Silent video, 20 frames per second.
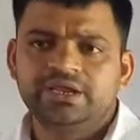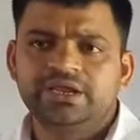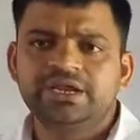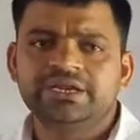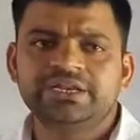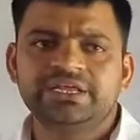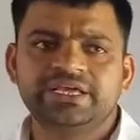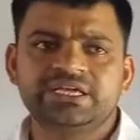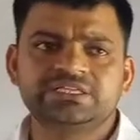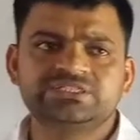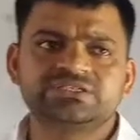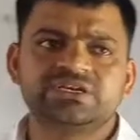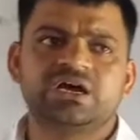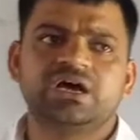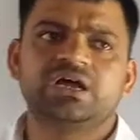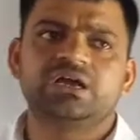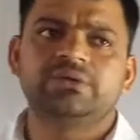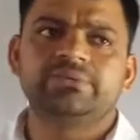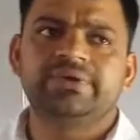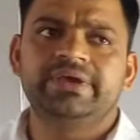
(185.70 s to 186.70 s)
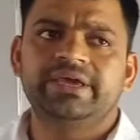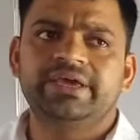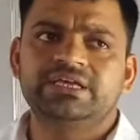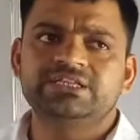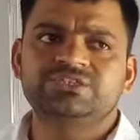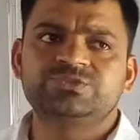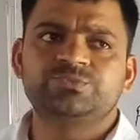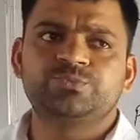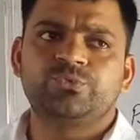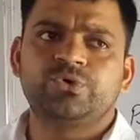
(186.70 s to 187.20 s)
it is
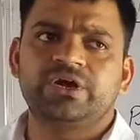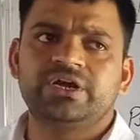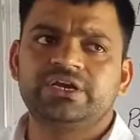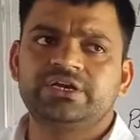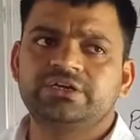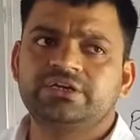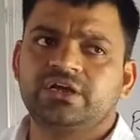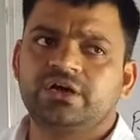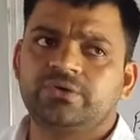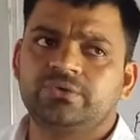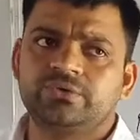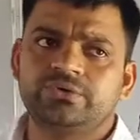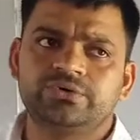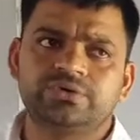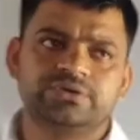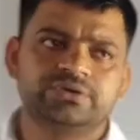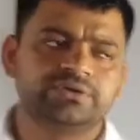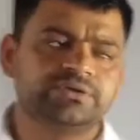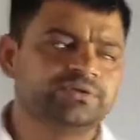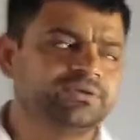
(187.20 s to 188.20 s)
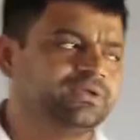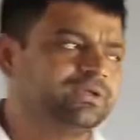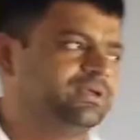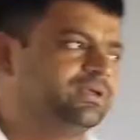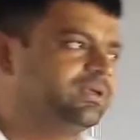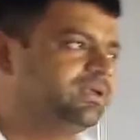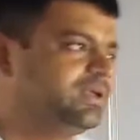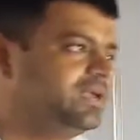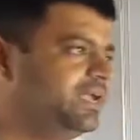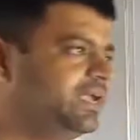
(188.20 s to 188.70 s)
always point out
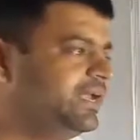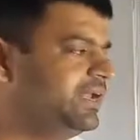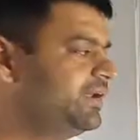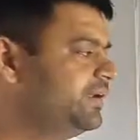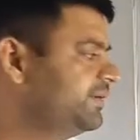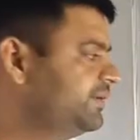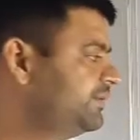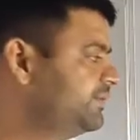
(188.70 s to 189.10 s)
in